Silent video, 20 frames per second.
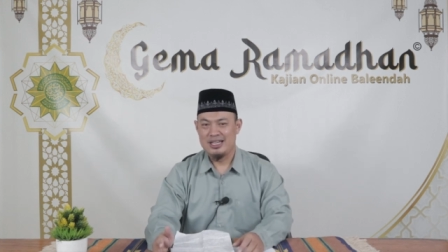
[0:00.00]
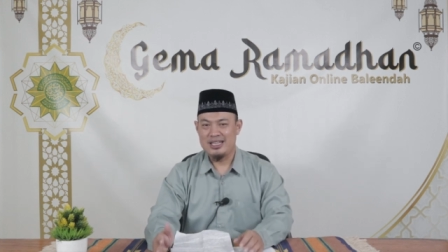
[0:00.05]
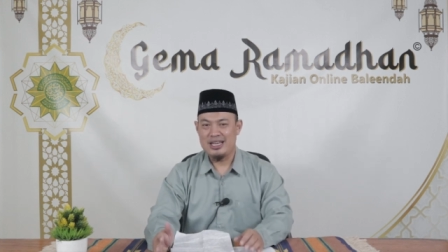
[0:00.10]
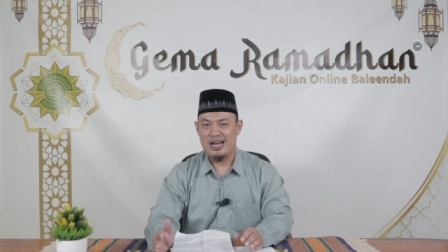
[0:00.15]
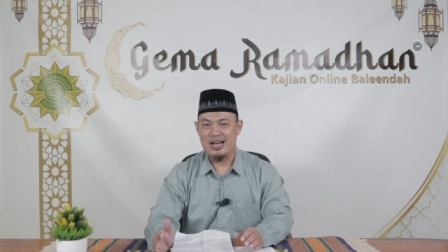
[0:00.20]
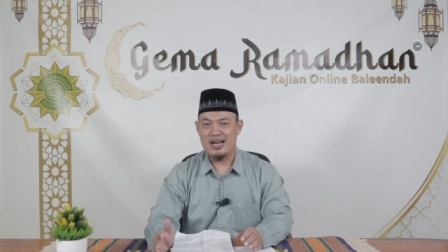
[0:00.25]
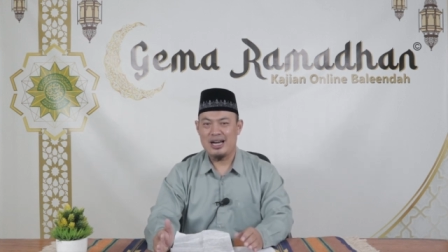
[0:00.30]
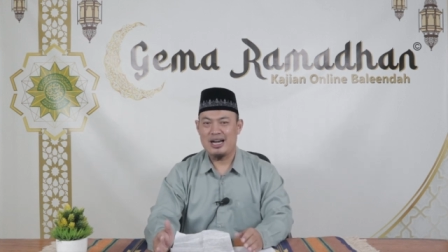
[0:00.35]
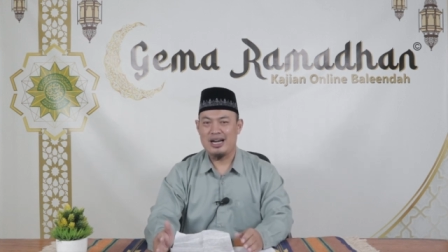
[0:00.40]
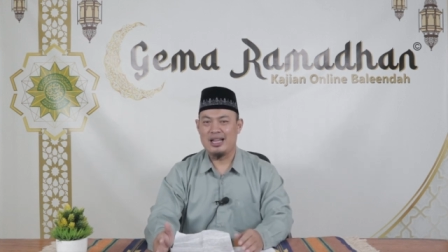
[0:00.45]

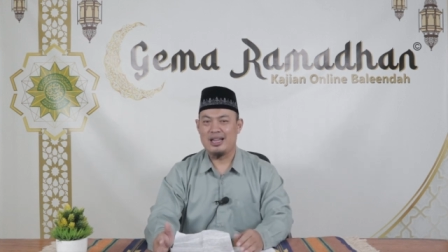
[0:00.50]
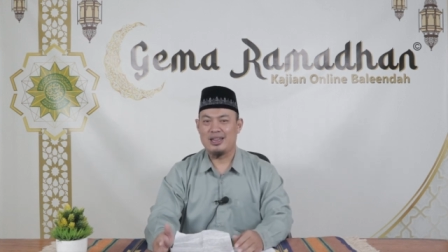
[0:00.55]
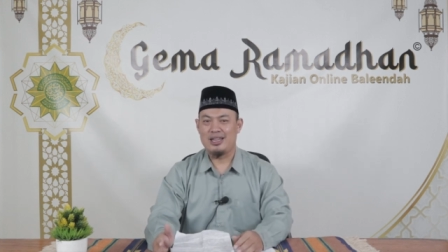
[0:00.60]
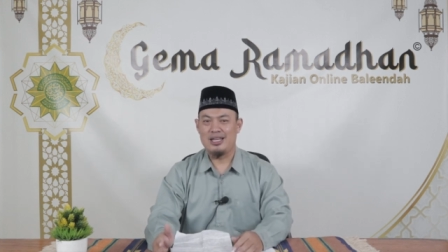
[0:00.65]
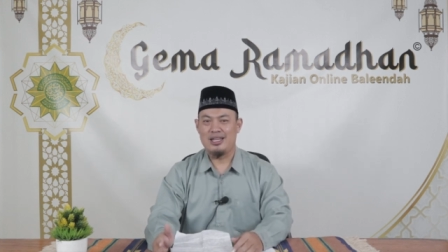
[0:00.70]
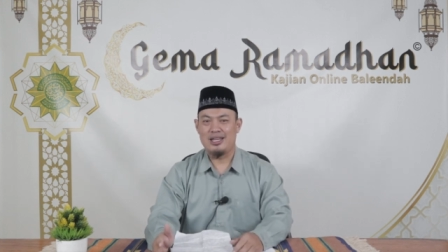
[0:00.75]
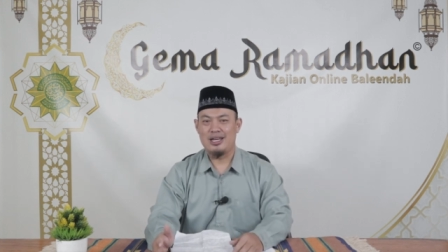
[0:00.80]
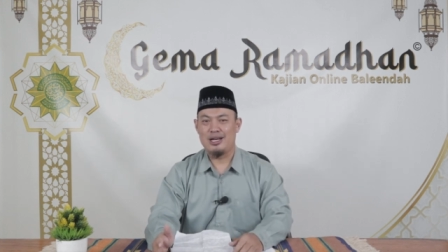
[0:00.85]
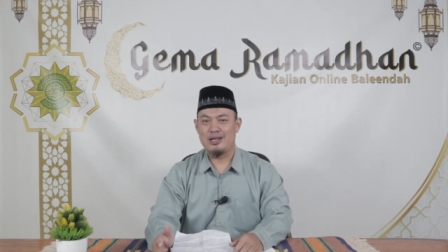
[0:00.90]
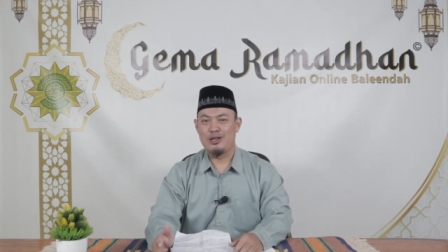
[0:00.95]
yang
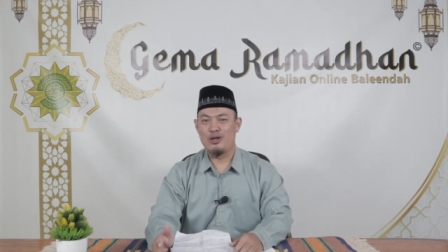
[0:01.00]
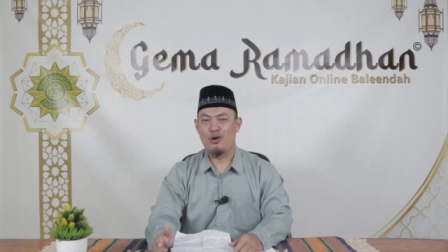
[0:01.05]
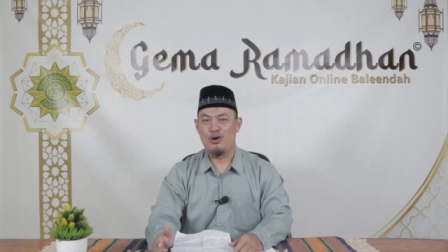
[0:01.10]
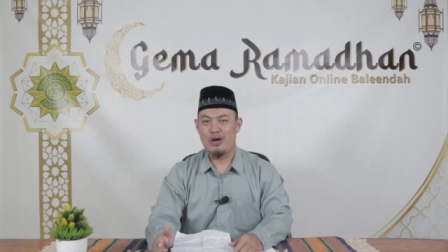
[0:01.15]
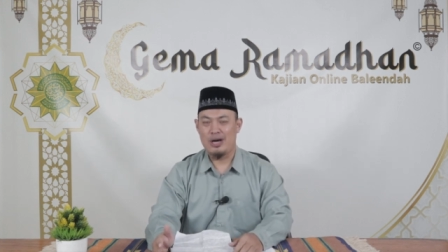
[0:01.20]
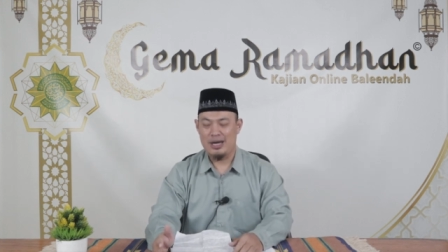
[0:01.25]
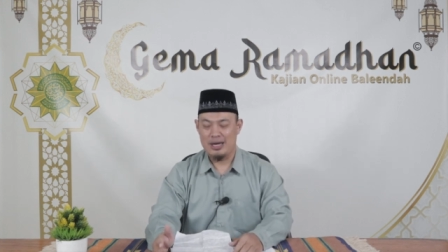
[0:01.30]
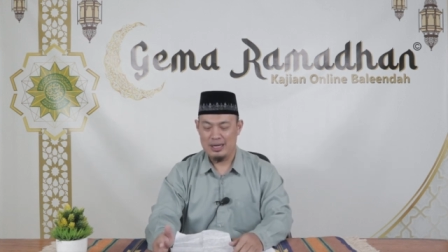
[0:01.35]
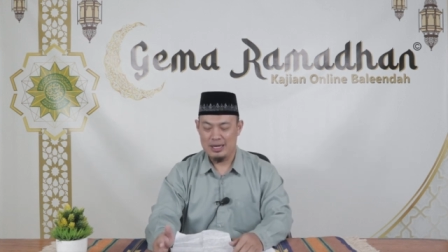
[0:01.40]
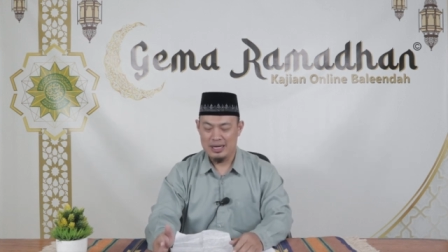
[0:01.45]
artinya
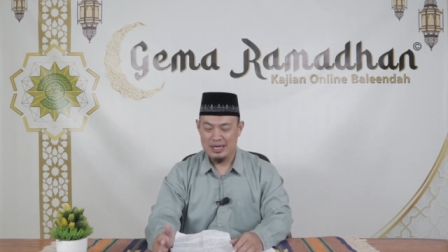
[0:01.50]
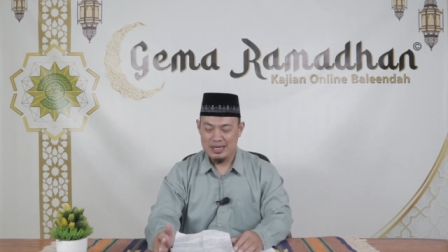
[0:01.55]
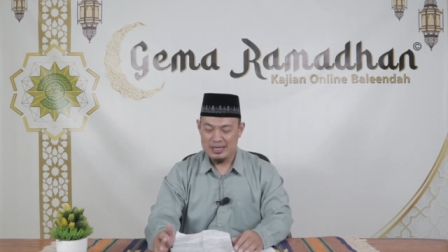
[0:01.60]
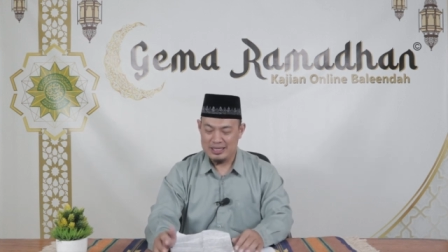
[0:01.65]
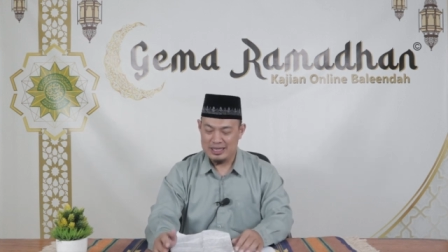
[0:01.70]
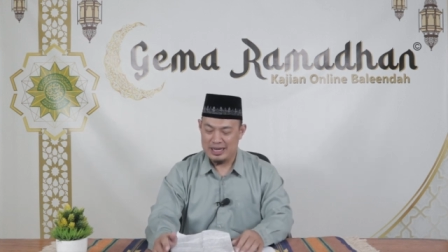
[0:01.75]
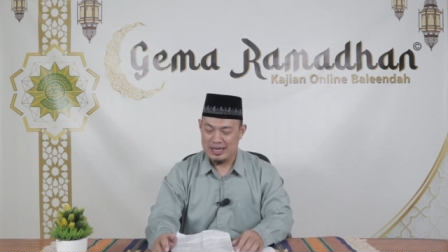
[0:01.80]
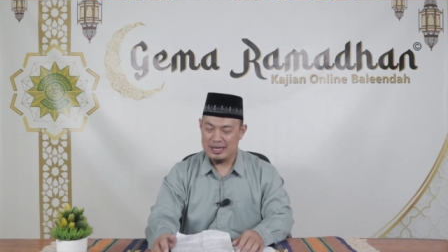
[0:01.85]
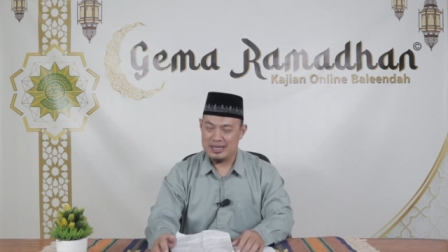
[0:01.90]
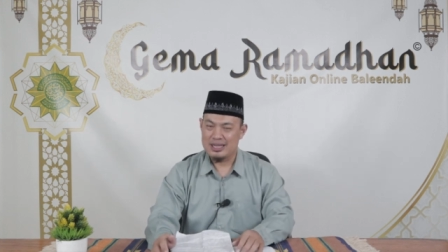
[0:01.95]
doa
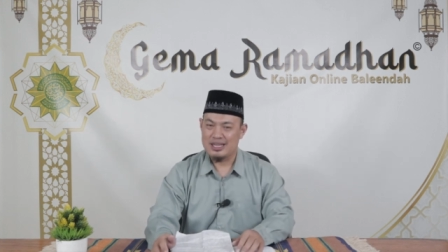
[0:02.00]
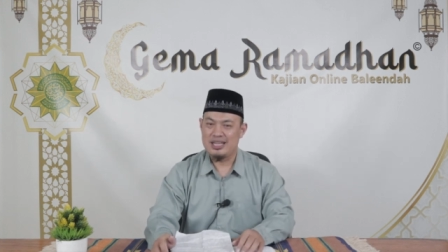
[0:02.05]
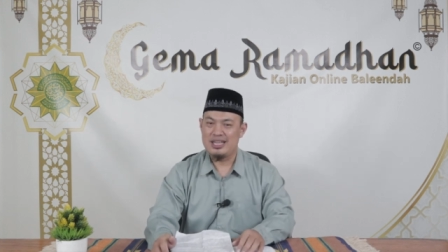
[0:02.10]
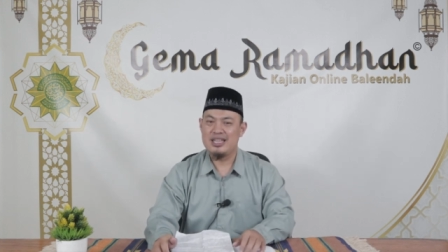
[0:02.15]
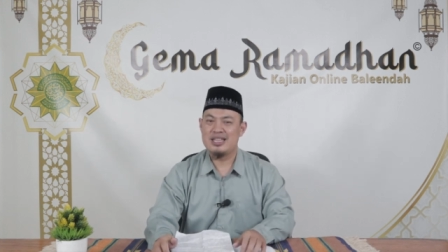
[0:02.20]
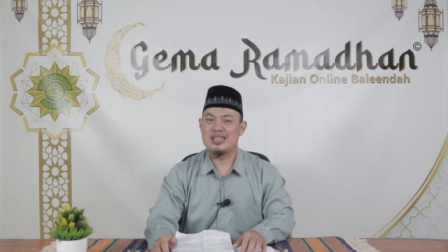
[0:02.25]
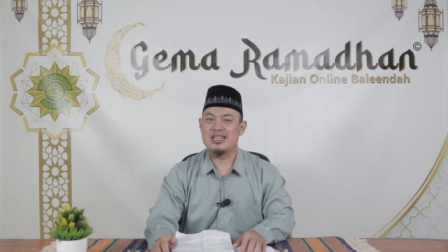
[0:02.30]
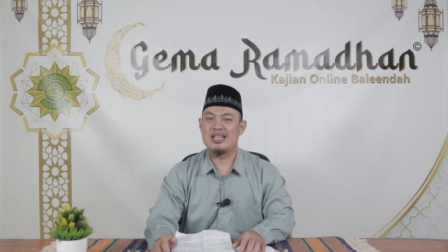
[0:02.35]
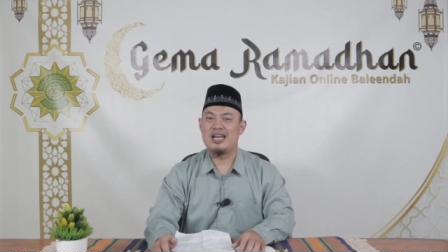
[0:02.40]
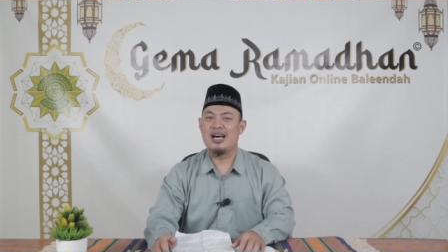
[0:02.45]
yang
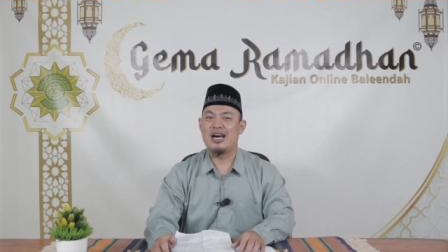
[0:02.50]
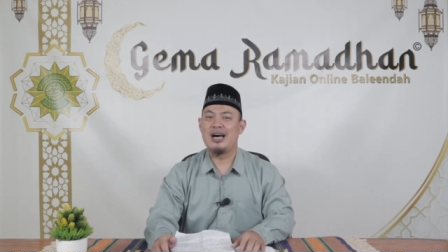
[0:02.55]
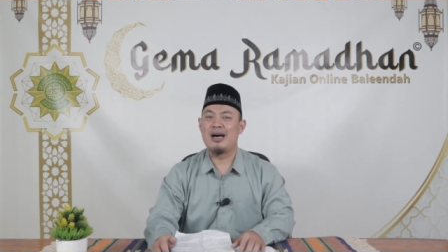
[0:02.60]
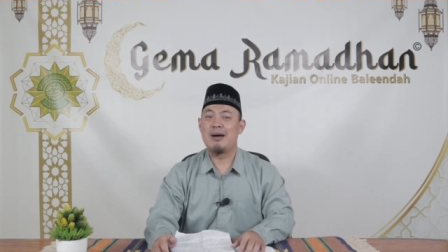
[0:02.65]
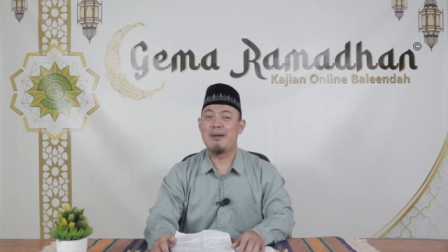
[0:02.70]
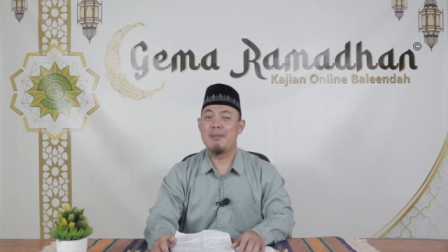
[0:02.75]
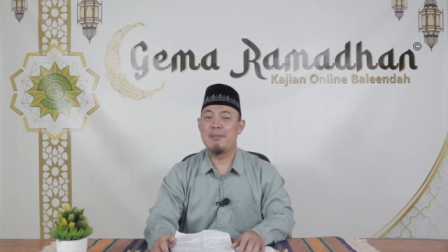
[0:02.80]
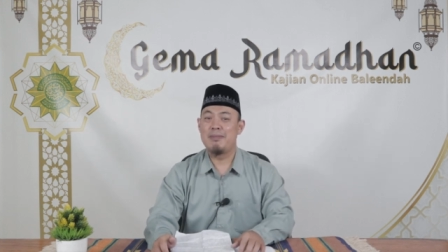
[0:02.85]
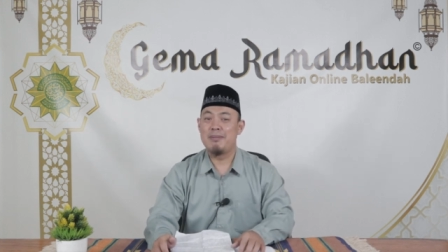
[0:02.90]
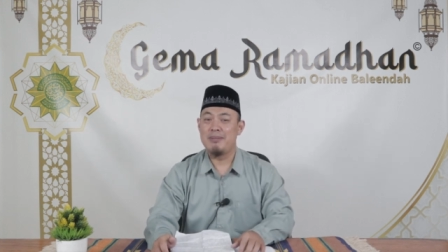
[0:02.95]
kita